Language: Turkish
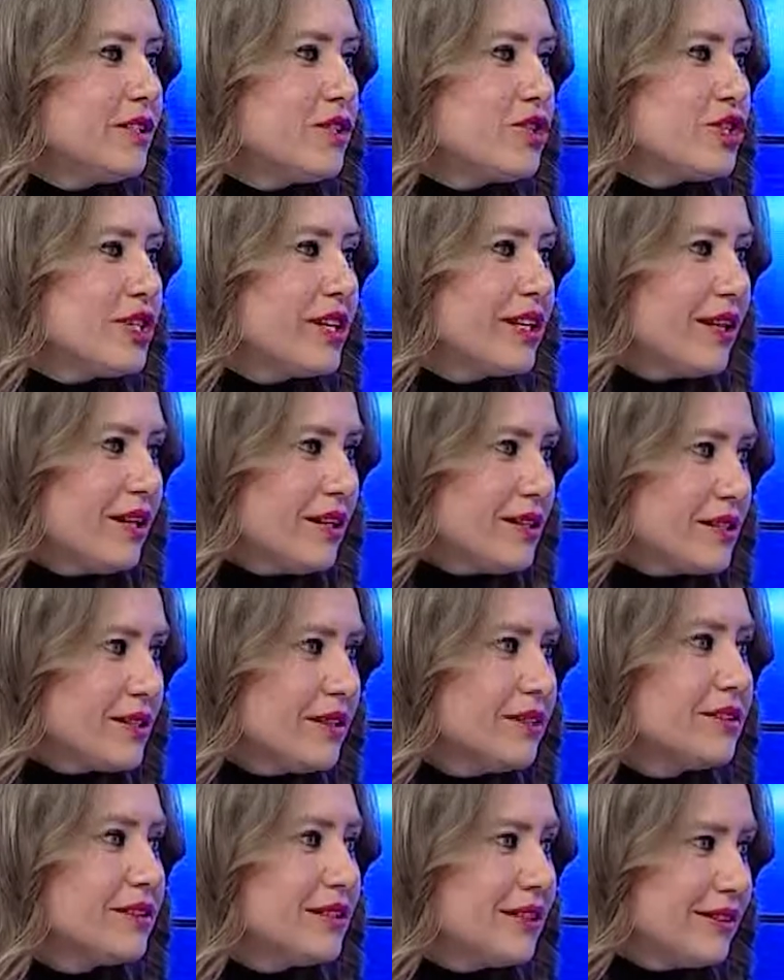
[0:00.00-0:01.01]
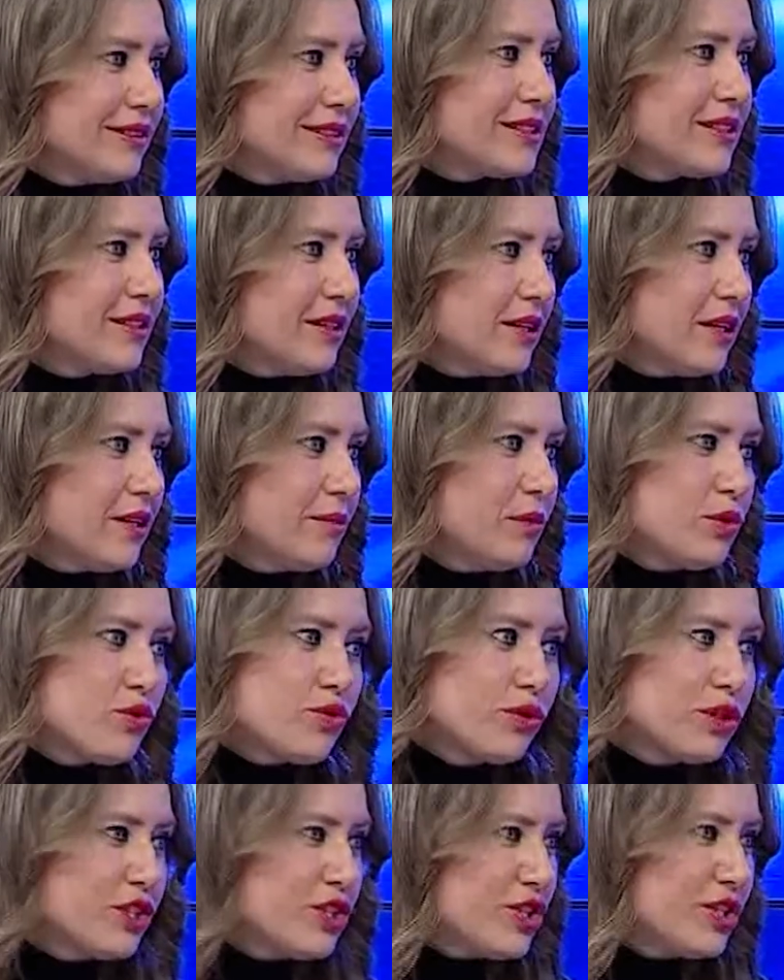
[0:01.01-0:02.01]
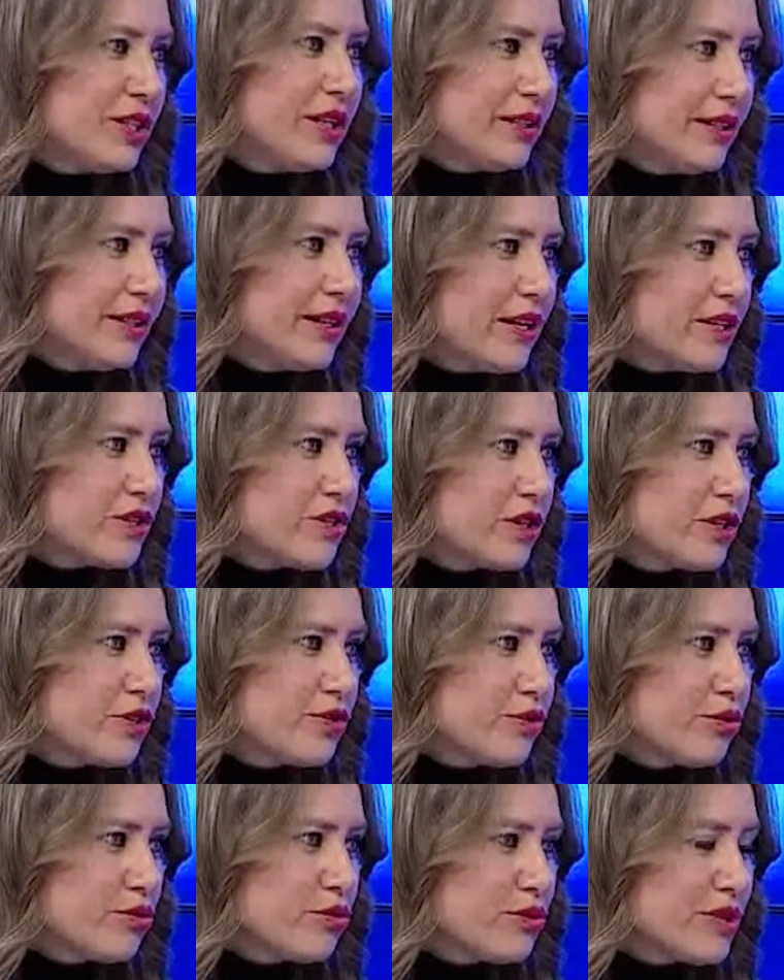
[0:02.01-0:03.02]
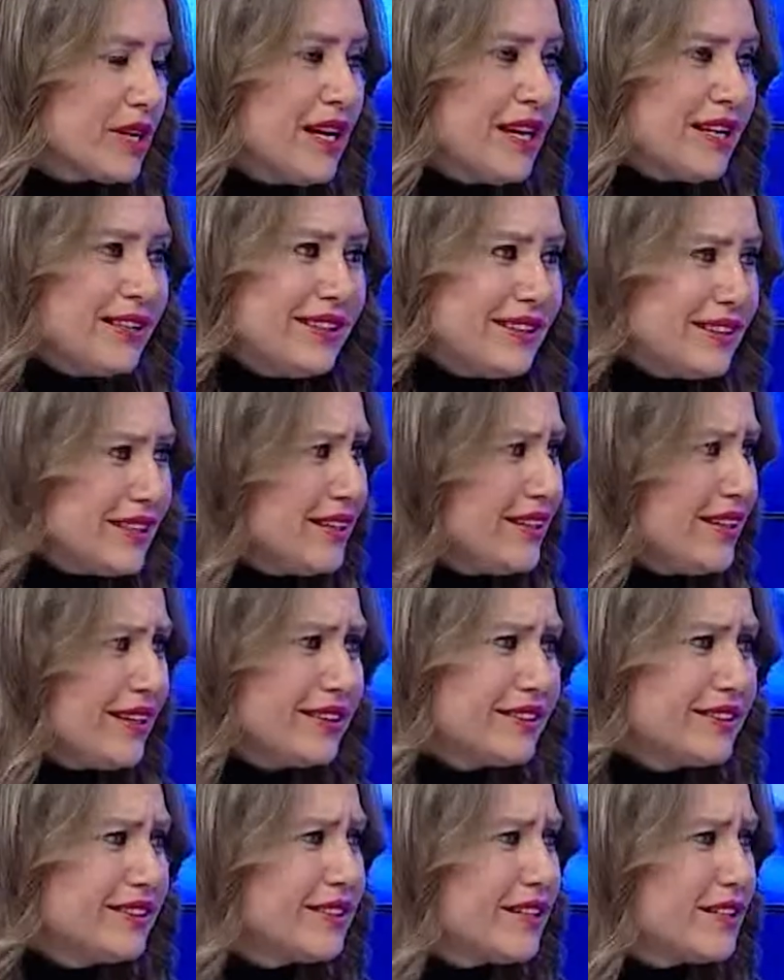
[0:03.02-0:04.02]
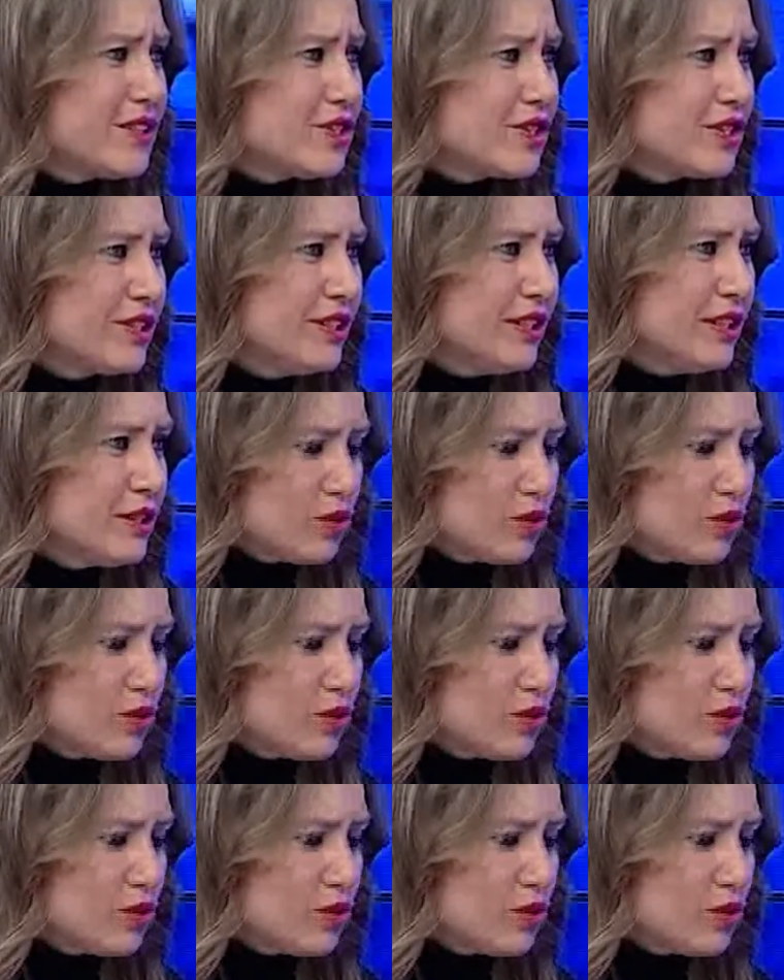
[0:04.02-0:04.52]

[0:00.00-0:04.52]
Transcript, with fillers: şeker hastalığı tanısını alan birçok kişiyle de karşılaşıyorsunuz. Neden yaygınlaştı diye